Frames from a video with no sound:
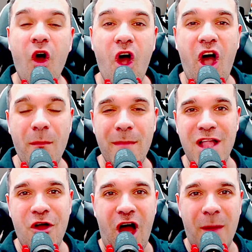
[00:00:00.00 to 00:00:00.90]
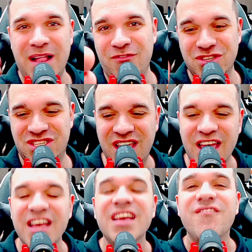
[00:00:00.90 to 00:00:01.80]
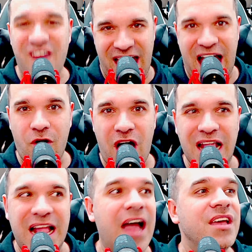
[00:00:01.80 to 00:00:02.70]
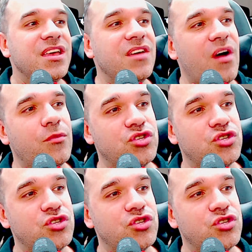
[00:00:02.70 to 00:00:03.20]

o melhor para você. Vai agora e vamos